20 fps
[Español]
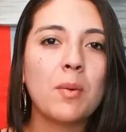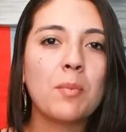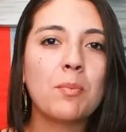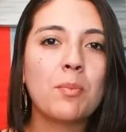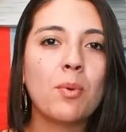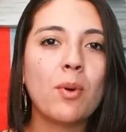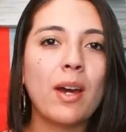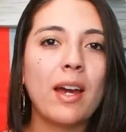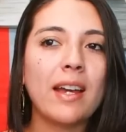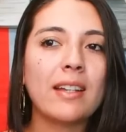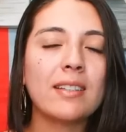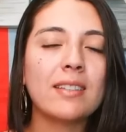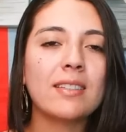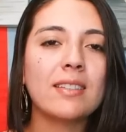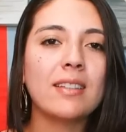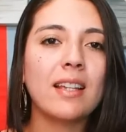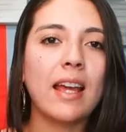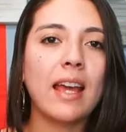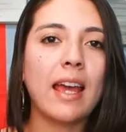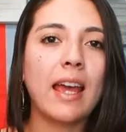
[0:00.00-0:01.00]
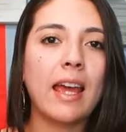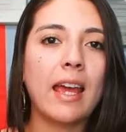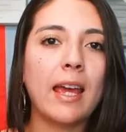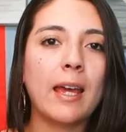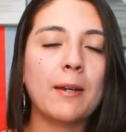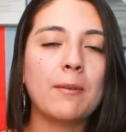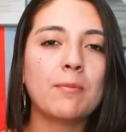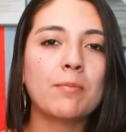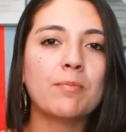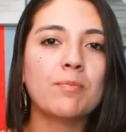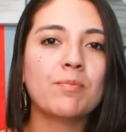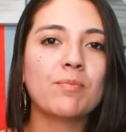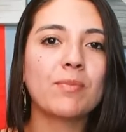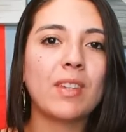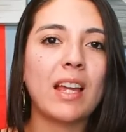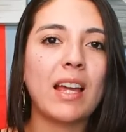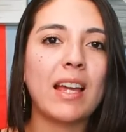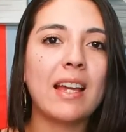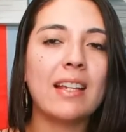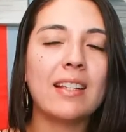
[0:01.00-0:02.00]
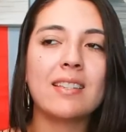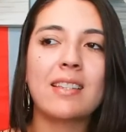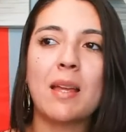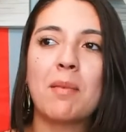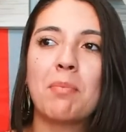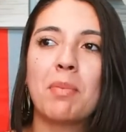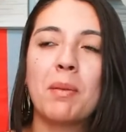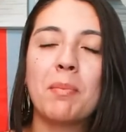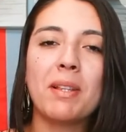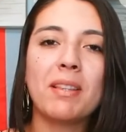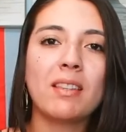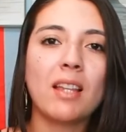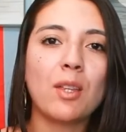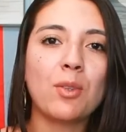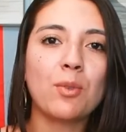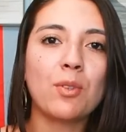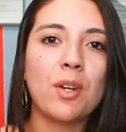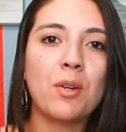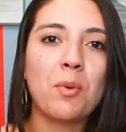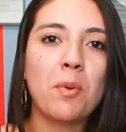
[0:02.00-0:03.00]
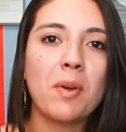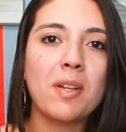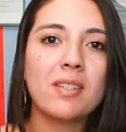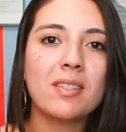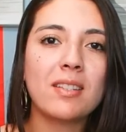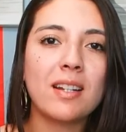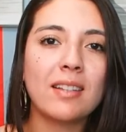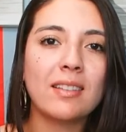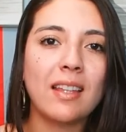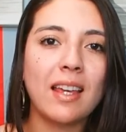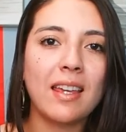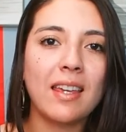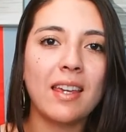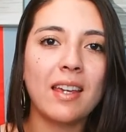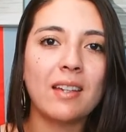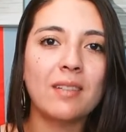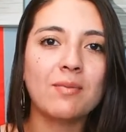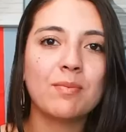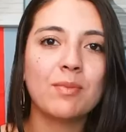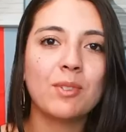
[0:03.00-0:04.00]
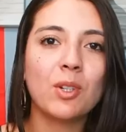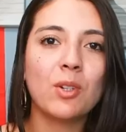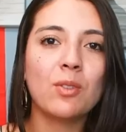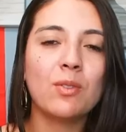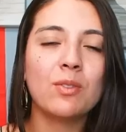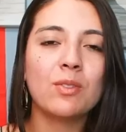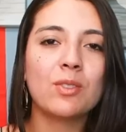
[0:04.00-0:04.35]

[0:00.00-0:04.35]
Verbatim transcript: pues em, está implementando una nueva estrategia, ¿no?